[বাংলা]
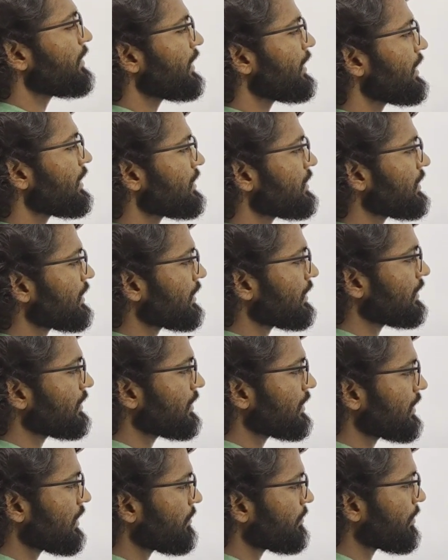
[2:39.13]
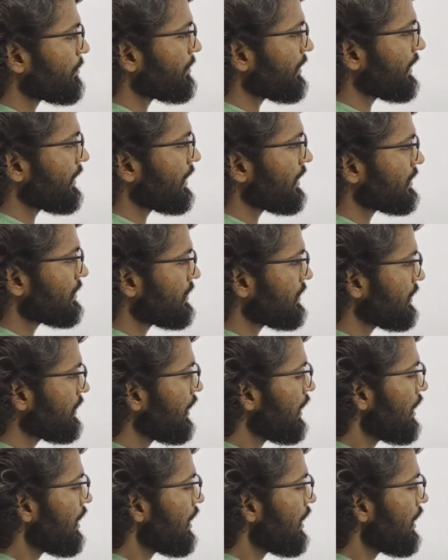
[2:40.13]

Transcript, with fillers: পেয়ে যাচ্ছি এখান থেকে আমরা পেয়ে যাচ্ছি